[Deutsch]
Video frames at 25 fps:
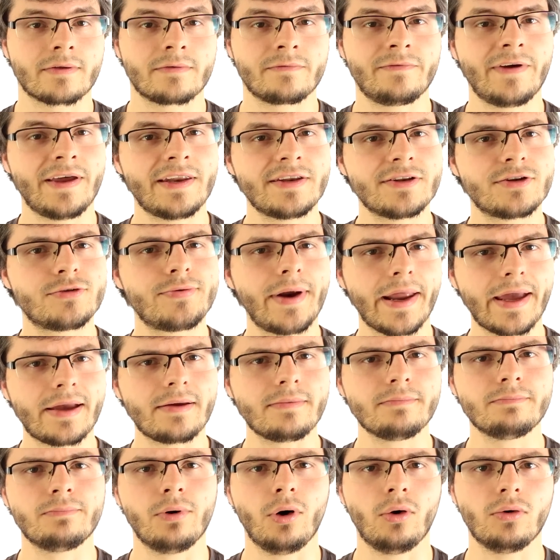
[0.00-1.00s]
Wenn
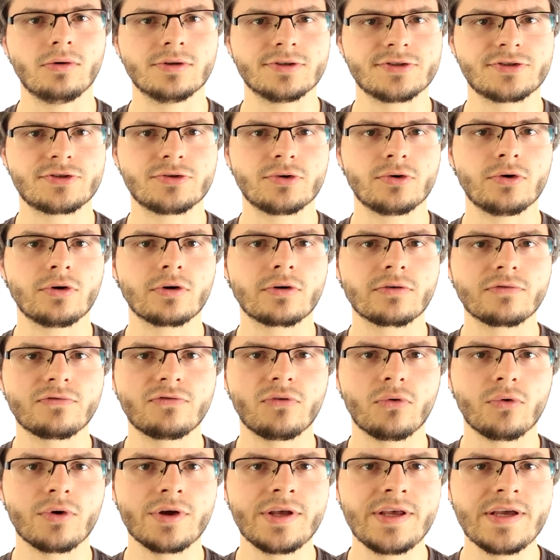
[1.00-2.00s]
Dragon Bones
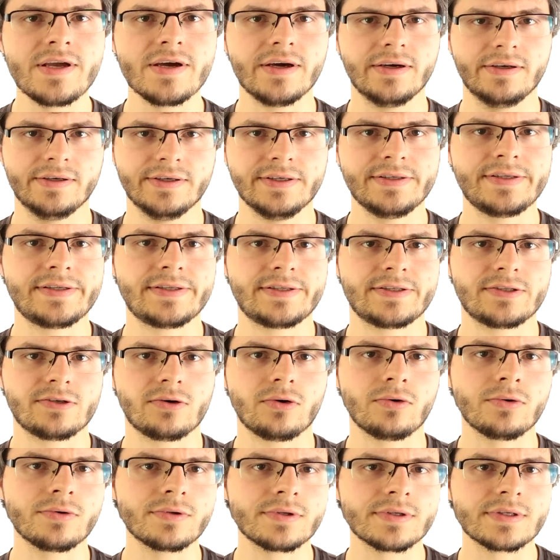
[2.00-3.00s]
irgendwo hier
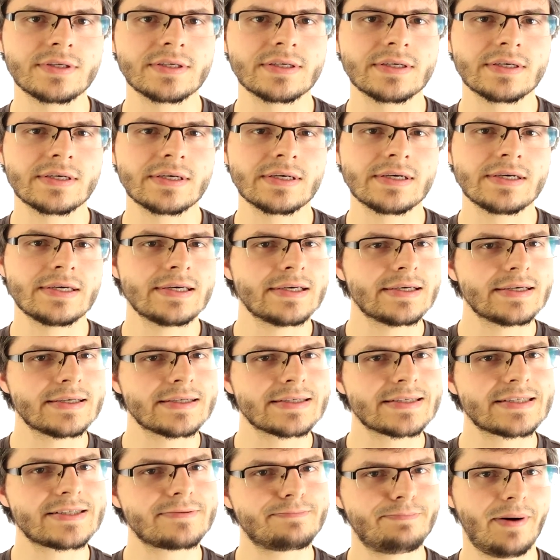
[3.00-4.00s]
ist und
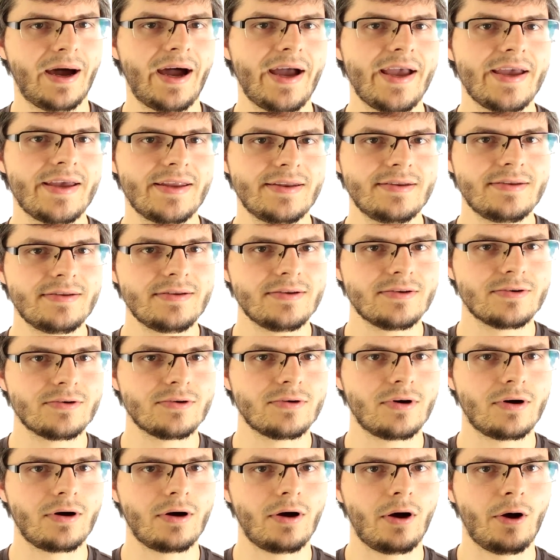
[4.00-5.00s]
Spine
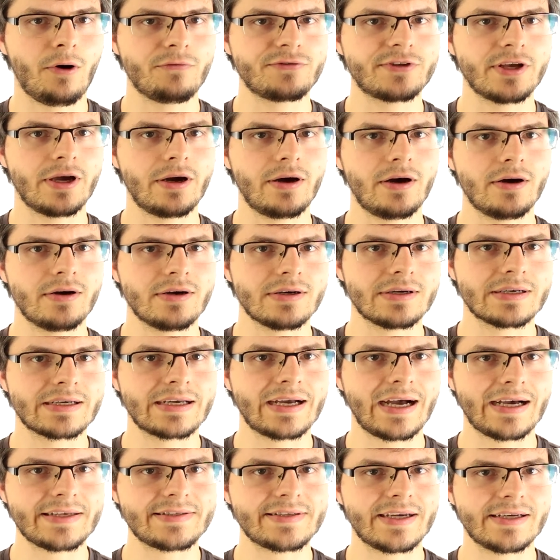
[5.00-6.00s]
auf der
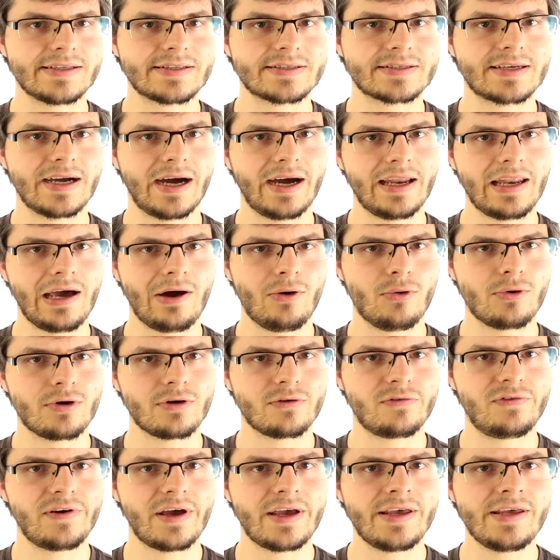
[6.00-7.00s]
Krassheitsskala
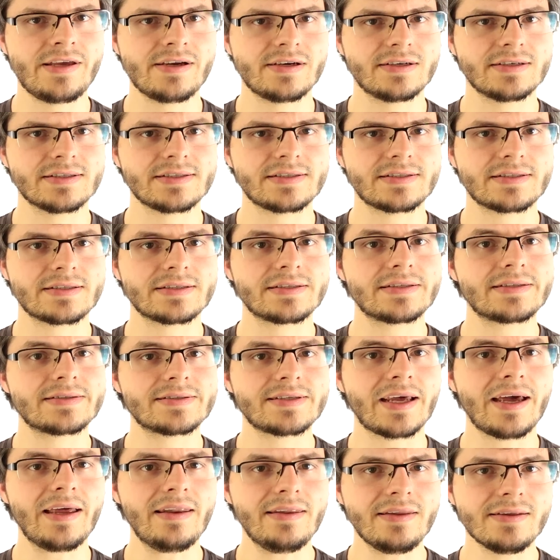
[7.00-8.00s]
ungefähr hier ist,
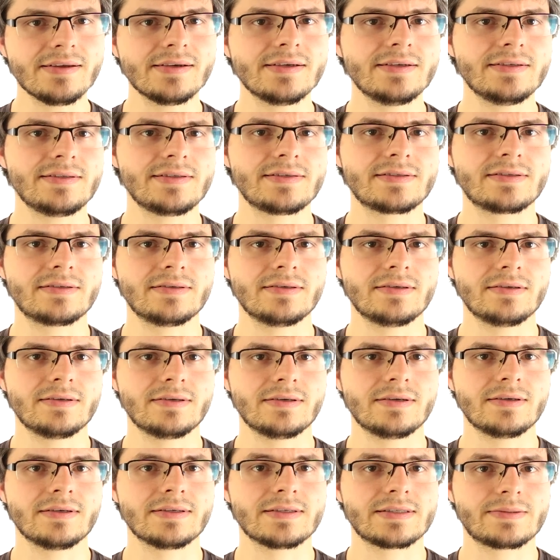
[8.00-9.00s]
dann ist
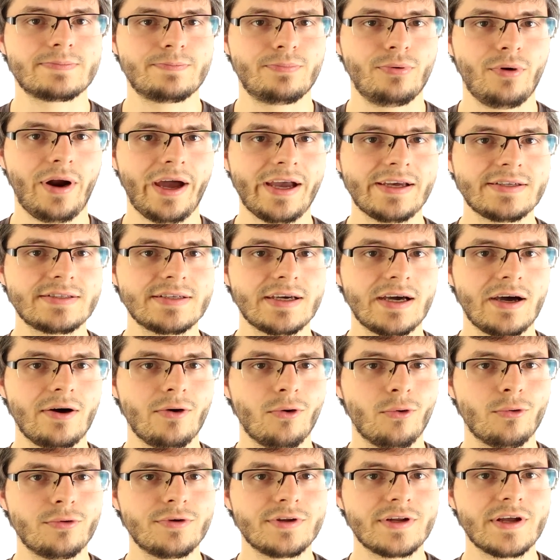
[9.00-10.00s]

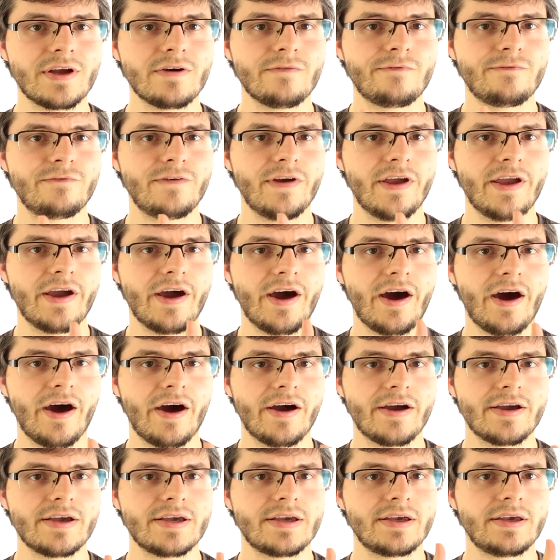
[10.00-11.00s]
Spriter
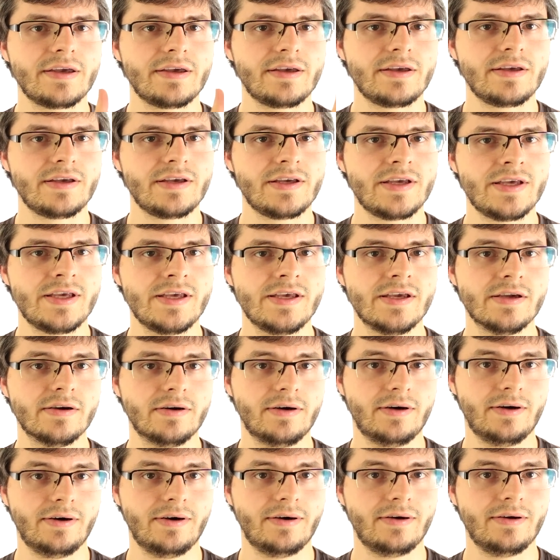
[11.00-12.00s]
ungefähr
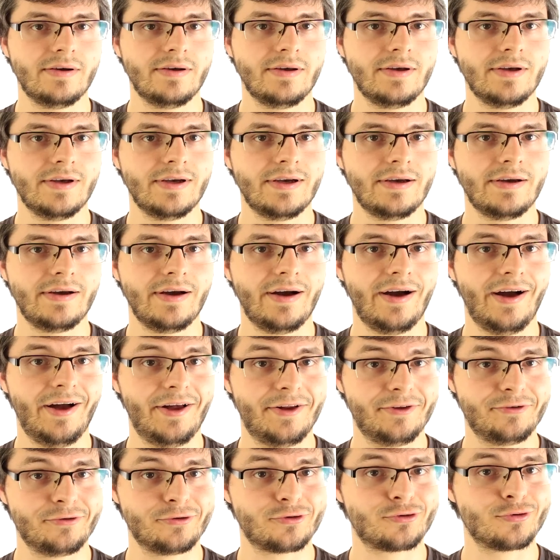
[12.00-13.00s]
hier.
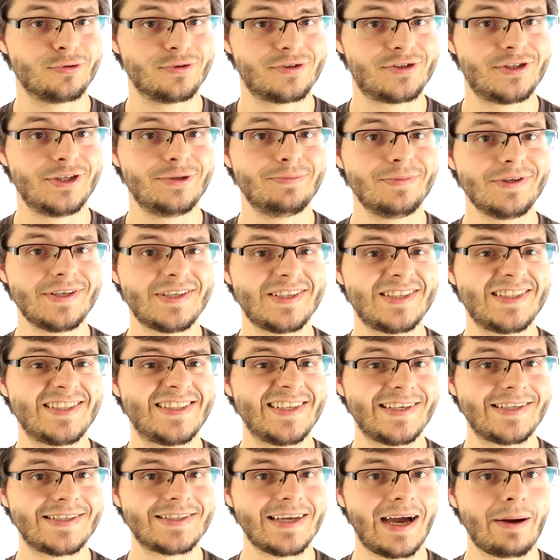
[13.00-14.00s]
Also schon ziemlich
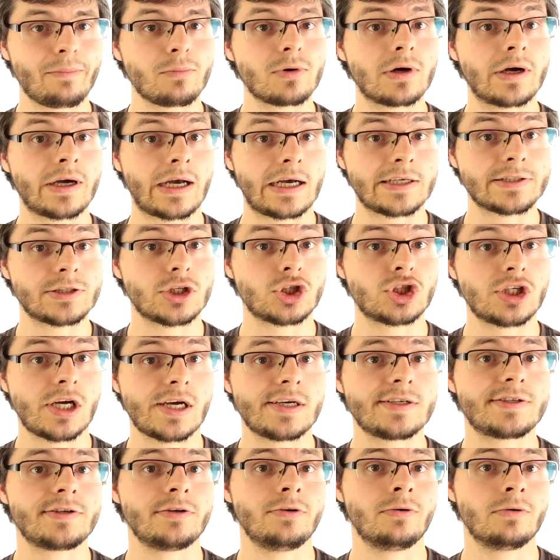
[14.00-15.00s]
dicht am krasse
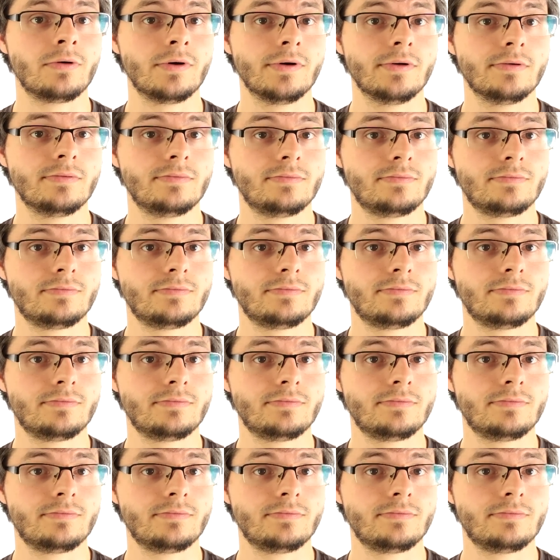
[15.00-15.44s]
Scheiße, Junge.